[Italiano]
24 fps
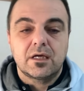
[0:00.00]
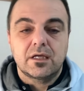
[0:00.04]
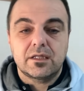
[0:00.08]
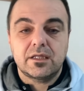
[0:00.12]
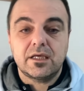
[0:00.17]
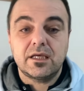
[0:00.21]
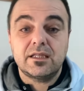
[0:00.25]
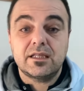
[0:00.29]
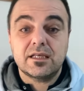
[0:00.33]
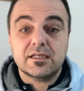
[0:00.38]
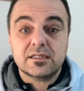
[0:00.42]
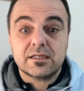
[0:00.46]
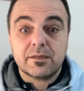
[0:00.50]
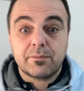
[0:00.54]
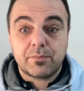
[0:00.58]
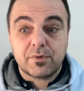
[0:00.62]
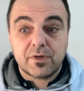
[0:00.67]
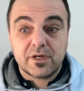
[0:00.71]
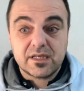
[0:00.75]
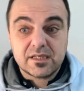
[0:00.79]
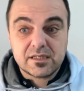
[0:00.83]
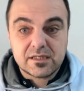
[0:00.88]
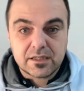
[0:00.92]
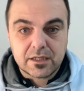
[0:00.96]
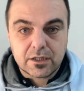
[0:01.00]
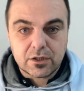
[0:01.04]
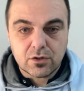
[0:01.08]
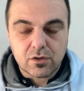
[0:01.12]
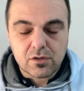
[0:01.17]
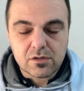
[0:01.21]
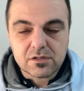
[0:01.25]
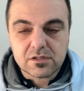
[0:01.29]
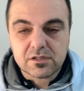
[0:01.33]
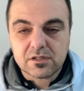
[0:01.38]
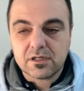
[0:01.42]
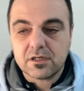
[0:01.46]
dei
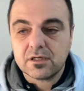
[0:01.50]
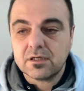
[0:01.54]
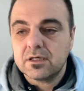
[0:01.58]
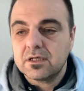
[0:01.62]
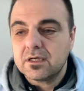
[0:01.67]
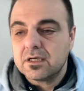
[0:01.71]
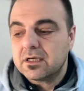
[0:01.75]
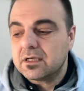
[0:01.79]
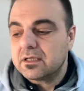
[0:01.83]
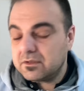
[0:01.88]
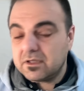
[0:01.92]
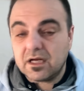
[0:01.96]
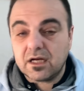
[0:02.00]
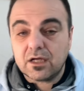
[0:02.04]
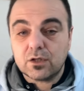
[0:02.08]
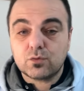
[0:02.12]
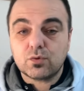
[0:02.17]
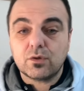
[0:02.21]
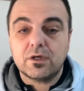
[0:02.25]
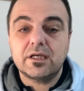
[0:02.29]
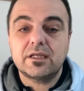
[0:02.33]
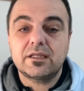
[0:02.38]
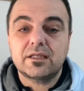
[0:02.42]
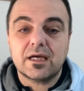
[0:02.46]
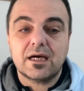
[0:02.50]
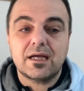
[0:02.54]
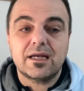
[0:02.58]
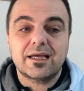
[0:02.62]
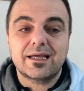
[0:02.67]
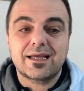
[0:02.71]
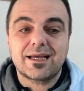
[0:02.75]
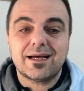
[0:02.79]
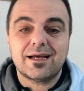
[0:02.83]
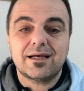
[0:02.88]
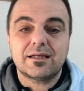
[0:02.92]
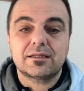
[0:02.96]
desaparecidos, dell'attualità
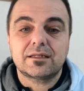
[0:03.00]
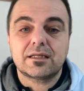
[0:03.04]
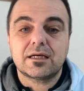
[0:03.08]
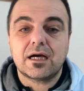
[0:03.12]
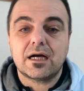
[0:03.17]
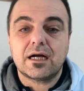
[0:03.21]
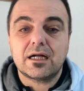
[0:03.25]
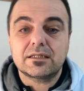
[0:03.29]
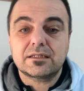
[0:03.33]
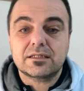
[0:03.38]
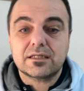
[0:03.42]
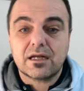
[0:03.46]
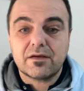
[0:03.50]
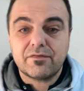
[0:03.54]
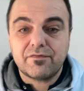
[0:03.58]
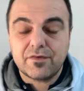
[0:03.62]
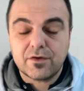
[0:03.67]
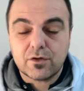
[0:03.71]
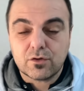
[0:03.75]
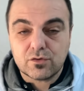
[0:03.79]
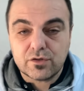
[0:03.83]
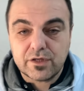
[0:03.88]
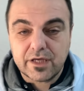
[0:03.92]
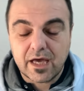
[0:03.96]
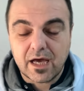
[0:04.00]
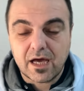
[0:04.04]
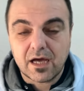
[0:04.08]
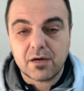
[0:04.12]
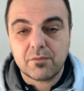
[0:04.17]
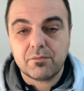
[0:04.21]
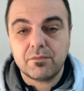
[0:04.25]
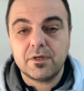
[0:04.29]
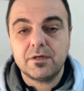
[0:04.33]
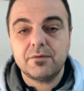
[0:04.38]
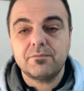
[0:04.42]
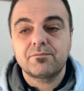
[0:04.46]
legata al traffico di
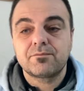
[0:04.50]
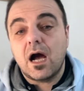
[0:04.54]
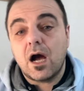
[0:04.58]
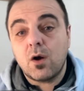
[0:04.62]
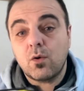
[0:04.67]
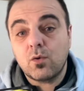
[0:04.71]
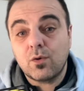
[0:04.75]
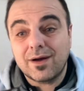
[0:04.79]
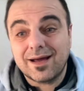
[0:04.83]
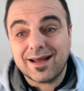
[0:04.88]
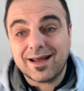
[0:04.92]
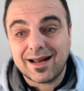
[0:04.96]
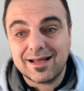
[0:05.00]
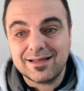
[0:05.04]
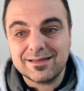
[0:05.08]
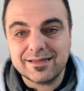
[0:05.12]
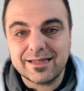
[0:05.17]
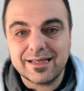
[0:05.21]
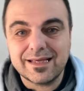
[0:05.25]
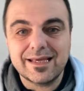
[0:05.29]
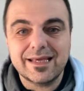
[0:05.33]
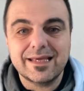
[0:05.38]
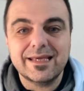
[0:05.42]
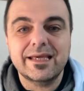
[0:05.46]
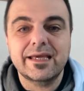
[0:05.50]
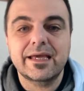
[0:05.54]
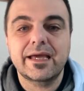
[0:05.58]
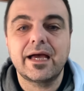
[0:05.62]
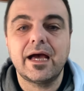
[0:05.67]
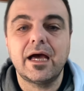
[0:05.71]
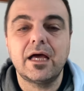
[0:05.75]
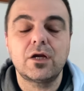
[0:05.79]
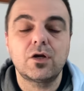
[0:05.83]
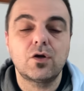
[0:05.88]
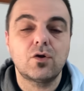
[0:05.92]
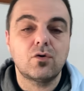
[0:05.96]
armi, a un grande
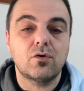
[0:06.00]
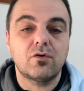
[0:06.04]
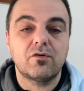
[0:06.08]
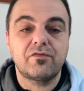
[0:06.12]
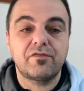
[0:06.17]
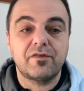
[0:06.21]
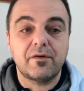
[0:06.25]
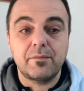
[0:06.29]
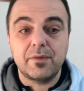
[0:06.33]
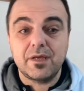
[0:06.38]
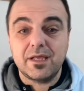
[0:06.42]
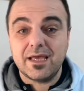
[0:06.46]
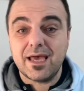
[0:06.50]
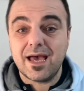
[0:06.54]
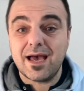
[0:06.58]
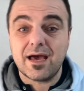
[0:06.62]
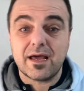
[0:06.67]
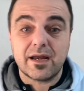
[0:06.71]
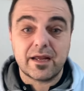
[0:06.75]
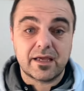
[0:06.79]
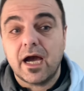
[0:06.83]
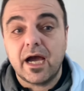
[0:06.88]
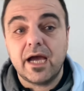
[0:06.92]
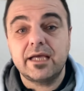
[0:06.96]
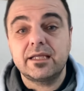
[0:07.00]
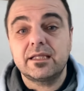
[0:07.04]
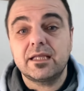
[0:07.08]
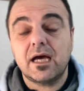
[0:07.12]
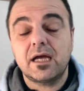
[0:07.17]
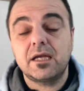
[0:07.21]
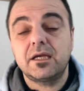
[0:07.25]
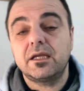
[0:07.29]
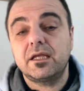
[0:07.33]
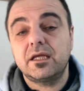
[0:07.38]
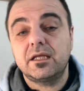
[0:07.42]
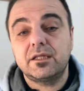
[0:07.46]
inganno familiare ai
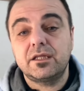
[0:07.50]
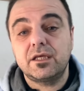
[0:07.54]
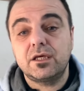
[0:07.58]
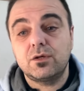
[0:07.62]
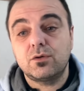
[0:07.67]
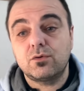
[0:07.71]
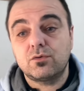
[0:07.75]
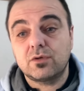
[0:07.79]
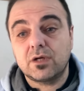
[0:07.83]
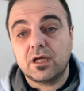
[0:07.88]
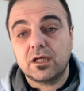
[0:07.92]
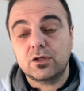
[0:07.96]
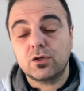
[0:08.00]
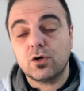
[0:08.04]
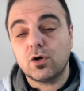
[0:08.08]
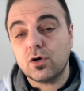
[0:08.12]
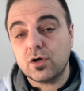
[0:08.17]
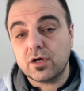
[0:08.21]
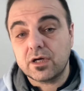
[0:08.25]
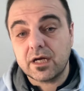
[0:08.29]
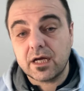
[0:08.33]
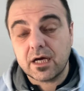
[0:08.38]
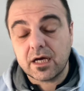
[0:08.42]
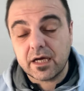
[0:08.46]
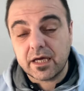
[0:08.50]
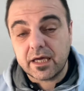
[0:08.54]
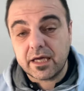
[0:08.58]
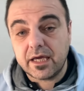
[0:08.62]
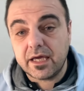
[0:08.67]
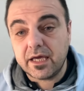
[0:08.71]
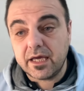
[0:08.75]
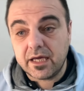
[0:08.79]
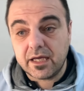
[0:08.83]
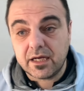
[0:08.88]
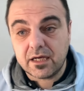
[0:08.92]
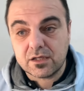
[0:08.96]
danni di una donna
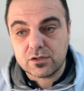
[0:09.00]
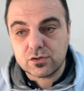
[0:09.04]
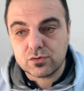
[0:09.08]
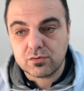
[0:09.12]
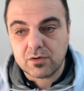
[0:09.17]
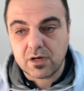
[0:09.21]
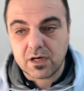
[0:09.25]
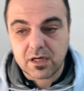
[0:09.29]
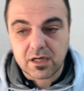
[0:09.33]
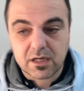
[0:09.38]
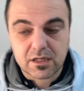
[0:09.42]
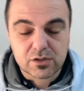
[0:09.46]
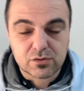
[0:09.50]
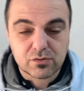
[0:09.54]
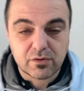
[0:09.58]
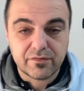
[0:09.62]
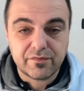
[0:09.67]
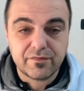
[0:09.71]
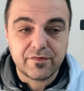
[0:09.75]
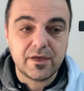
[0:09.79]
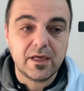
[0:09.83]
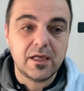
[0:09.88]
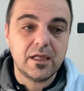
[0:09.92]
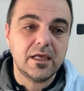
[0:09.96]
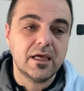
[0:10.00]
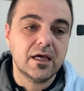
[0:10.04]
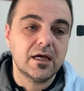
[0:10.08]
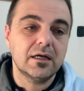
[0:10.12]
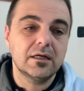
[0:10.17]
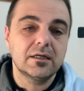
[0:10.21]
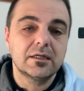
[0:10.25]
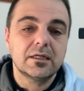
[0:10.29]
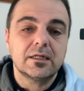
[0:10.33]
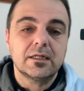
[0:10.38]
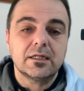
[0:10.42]
e la sua, la sua figlia.